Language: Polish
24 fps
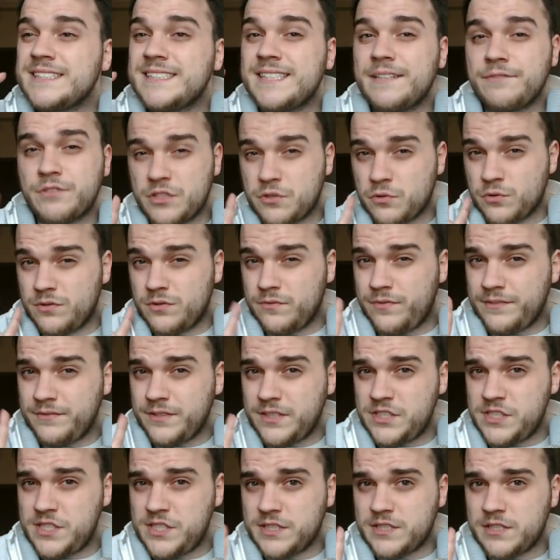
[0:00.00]
Zawsze są dwa
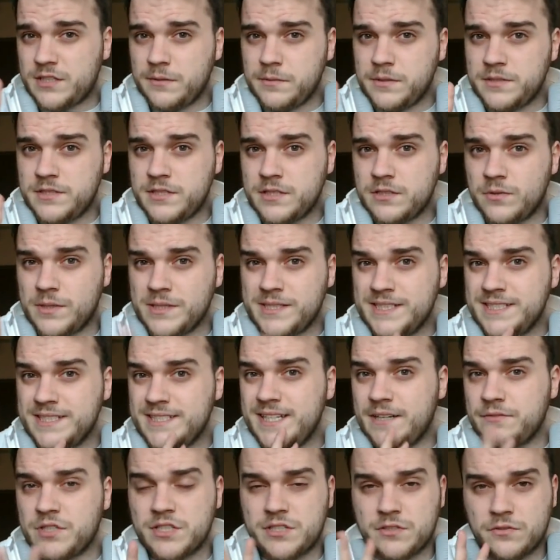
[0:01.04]
wyjścia co najmniej sytuacji.
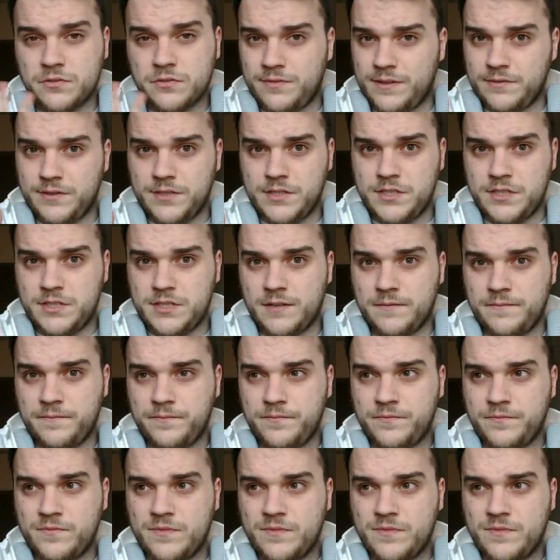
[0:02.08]
Zawsze są dwa wyjścia.